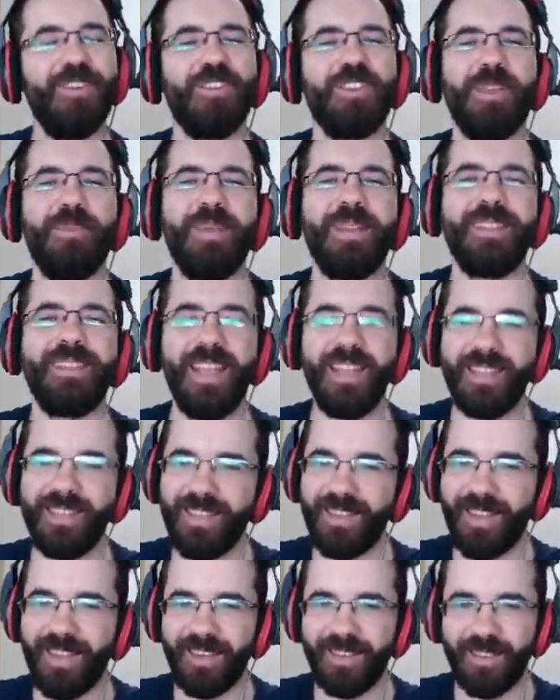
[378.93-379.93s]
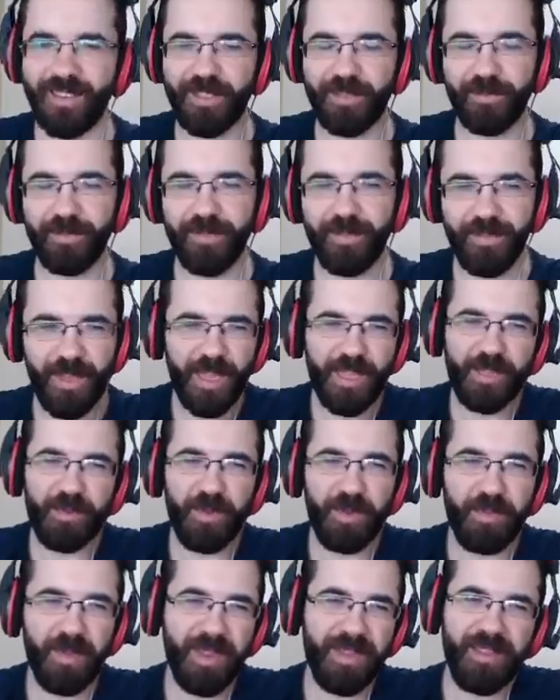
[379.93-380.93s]
o zaman sensin kardeşim. Not
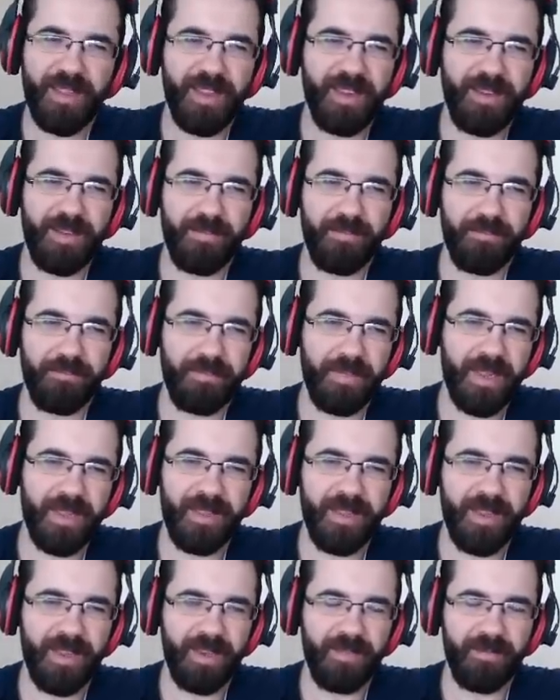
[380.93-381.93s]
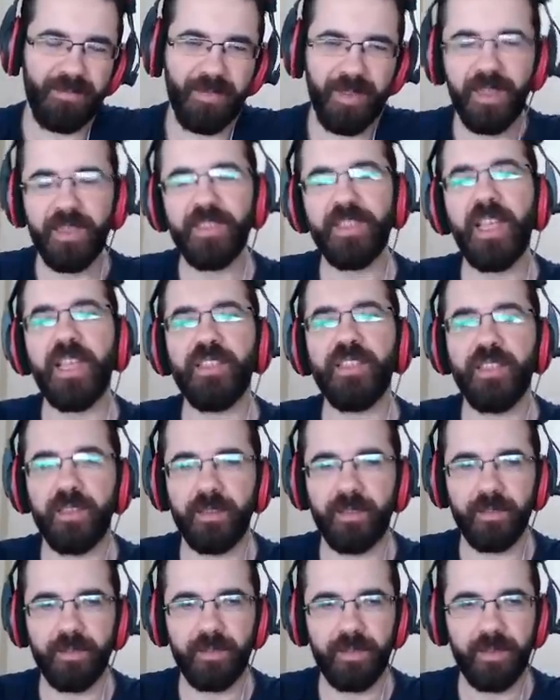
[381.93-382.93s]
me ben değilim. Ben değilim.
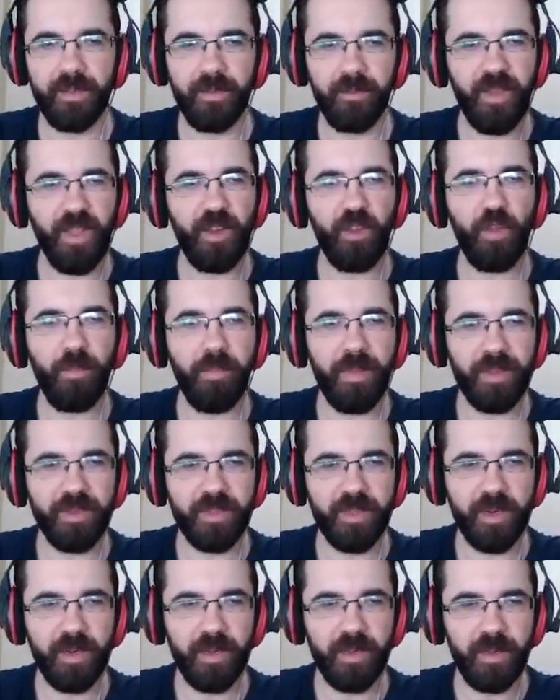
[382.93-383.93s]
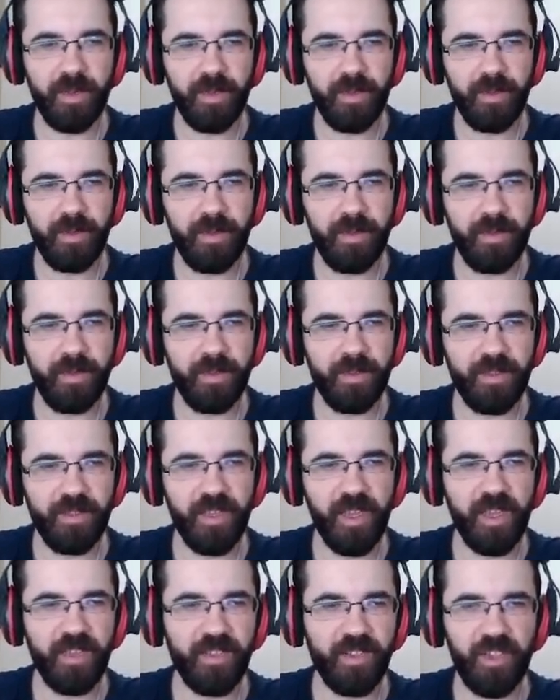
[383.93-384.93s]
Sensin. Veriyorum ben sana.
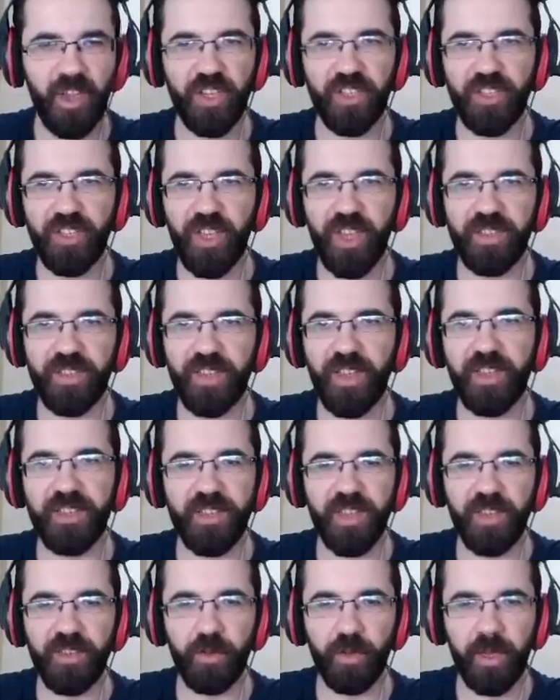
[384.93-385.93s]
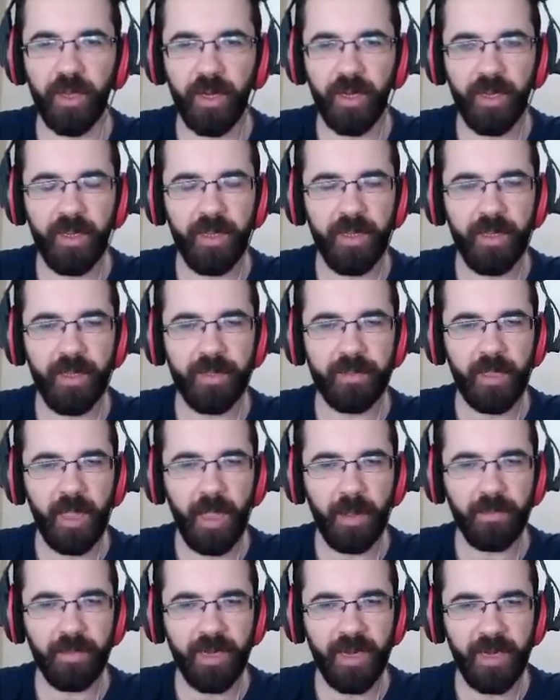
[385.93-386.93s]
Siyan siyan siyan siyan siyan diyorlar.
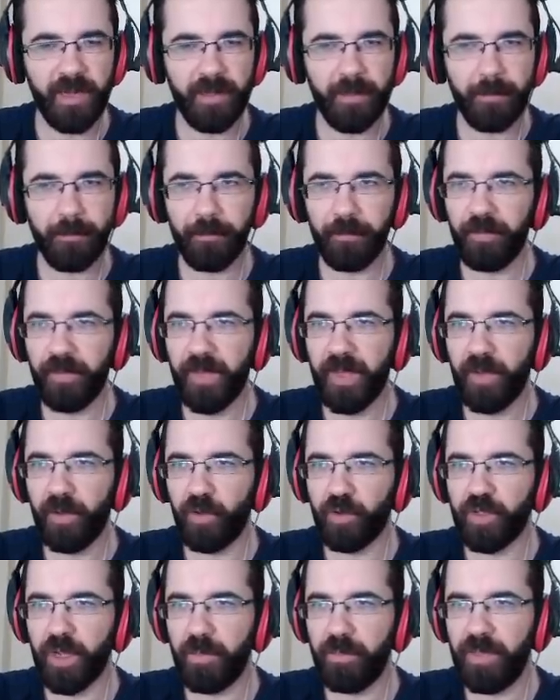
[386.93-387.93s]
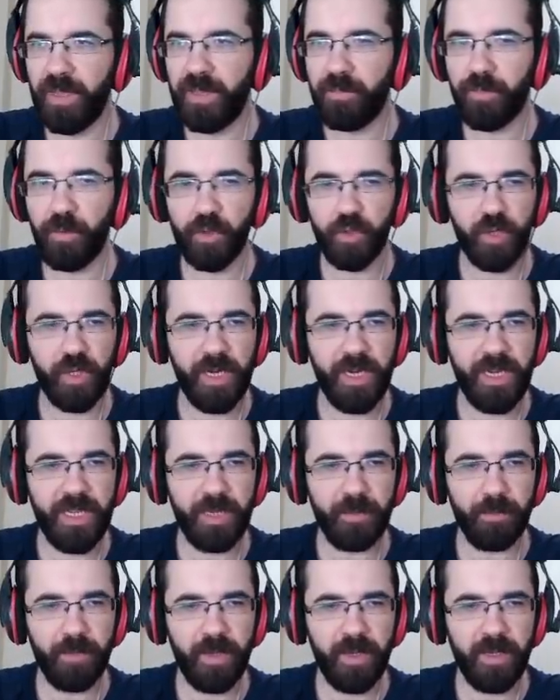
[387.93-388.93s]
Tamamdır lan. O zaman bir impostor
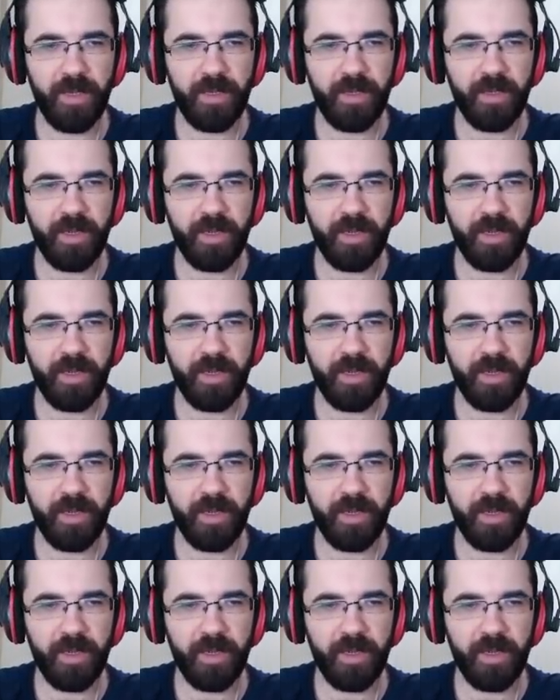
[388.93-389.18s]
eledik mi